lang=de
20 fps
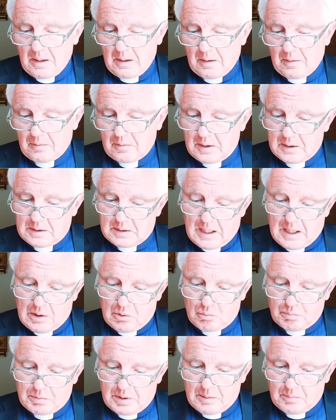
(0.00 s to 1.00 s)
Es geht
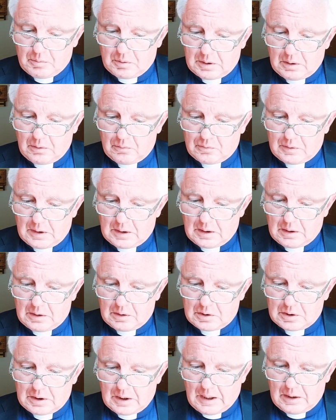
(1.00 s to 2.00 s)
darum, jemand trifft eine
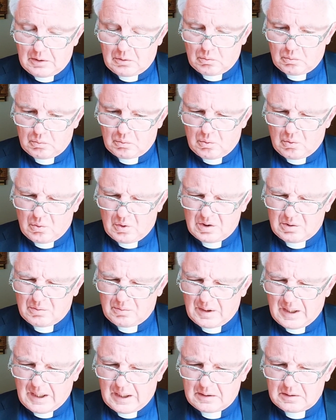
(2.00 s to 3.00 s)
Entscheidung und hört
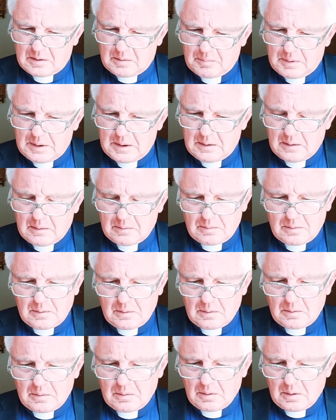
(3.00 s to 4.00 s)
vielleicht im
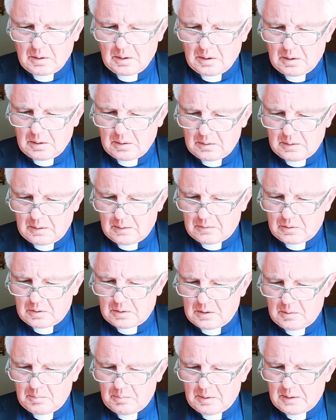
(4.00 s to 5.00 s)
Innersten der
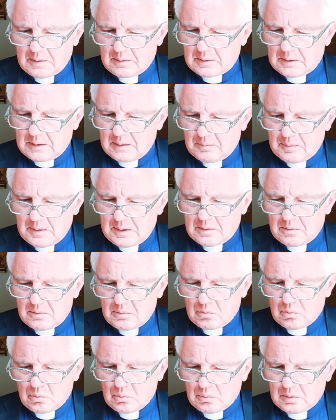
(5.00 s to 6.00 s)
Stimme des
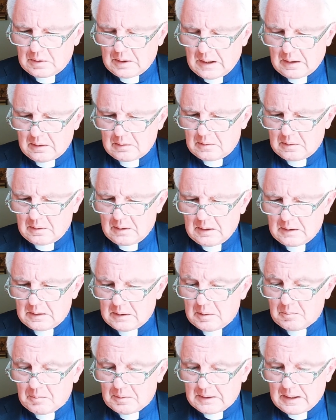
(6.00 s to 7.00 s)
Gewissens und sagt,
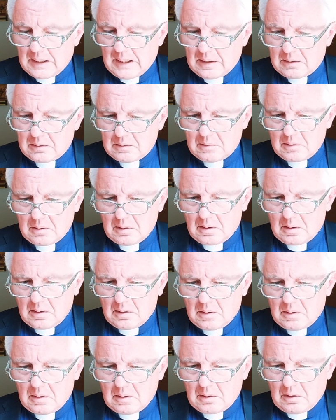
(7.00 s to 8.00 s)
die ihm sagt,
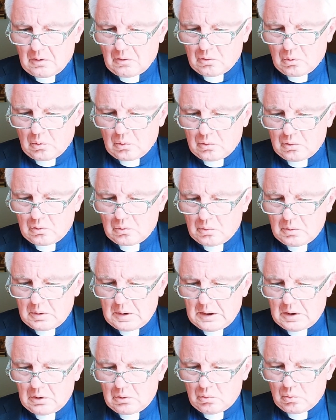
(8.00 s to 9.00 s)
das sollst du
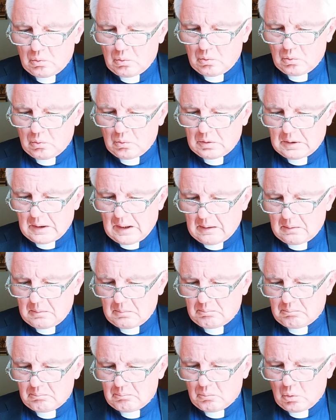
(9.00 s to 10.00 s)
nicht tun und
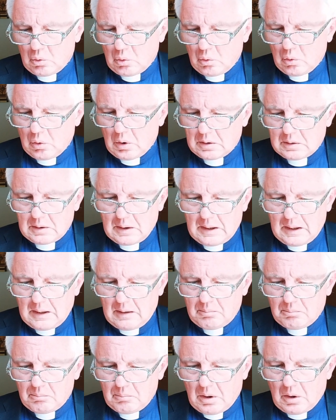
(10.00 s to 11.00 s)
dann hört er
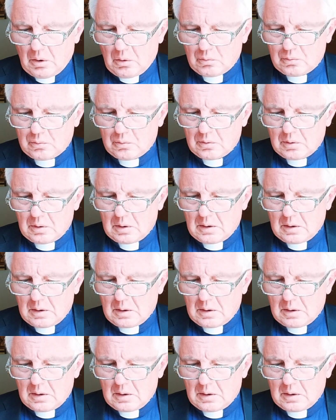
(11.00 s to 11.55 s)
eben auf